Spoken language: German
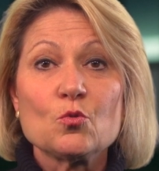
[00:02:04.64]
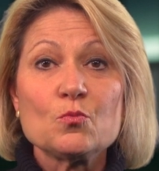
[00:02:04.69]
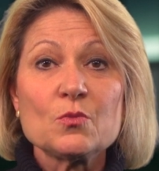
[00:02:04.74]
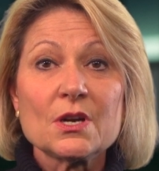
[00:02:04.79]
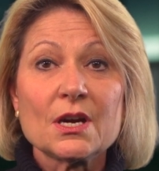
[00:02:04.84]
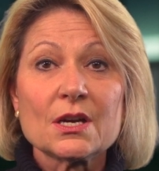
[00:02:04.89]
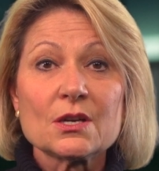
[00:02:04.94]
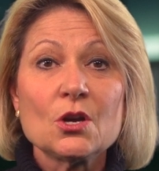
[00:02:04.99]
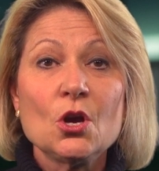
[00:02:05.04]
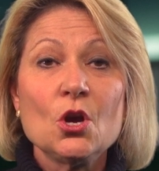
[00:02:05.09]

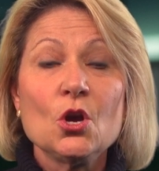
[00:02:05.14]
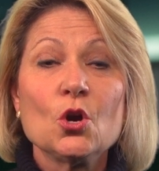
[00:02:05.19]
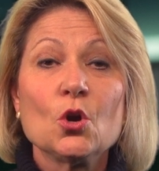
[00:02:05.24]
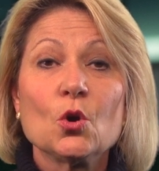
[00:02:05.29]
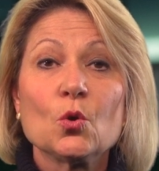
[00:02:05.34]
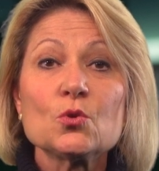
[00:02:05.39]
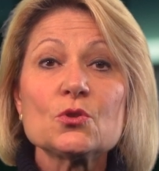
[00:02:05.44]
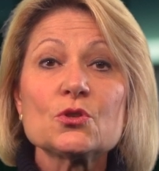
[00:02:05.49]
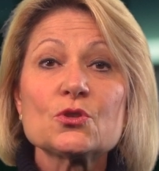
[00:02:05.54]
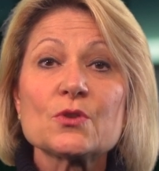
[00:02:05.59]
Umgang
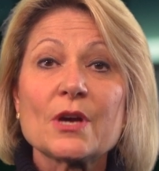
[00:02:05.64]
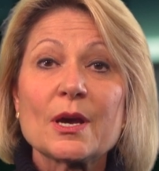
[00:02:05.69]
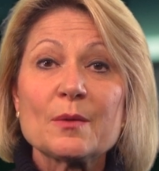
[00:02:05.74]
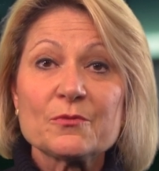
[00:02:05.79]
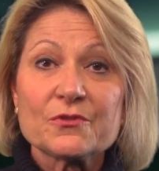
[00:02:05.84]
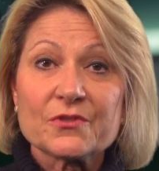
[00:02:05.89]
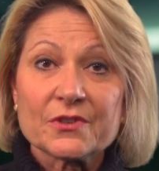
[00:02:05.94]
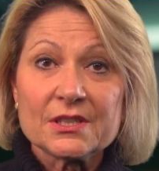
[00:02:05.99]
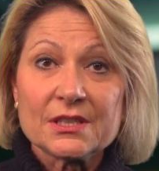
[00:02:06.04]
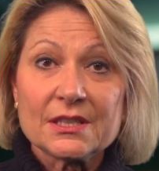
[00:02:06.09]
und zu
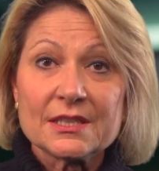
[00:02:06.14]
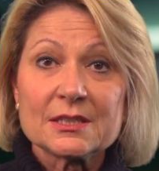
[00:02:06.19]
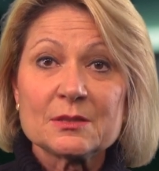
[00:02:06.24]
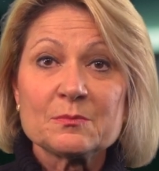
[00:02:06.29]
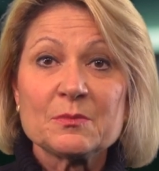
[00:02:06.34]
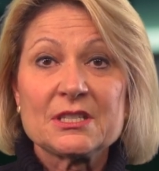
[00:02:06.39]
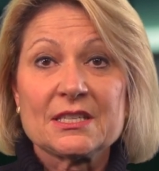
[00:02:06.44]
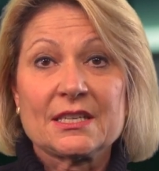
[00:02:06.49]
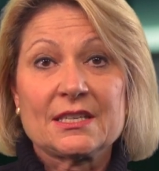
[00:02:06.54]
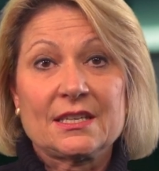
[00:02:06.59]
einem
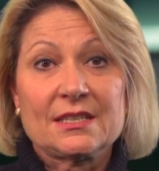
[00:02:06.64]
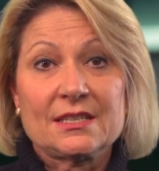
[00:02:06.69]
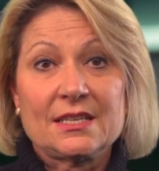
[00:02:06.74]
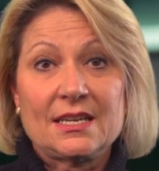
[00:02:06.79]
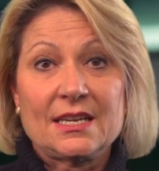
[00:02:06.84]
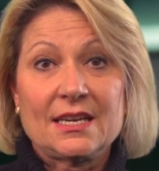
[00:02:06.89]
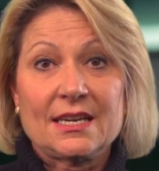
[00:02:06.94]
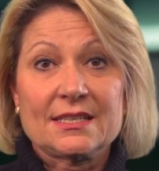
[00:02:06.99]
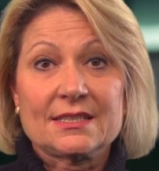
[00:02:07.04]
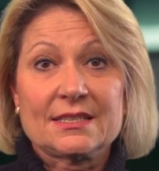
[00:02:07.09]
friedlichen Miteinander
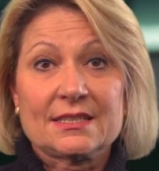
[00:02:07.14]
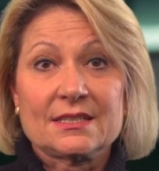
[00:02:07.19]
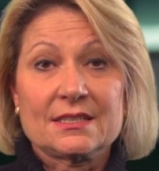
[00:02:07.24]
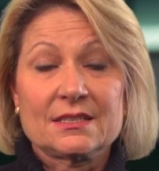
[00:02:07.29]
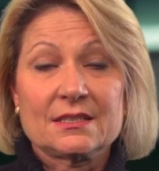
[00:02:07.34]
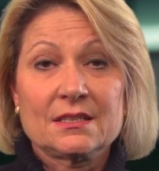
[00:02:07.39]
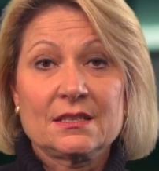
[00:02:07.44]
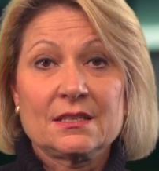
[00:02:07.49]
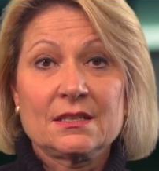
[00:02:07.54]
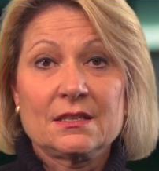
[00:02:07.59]
leisten.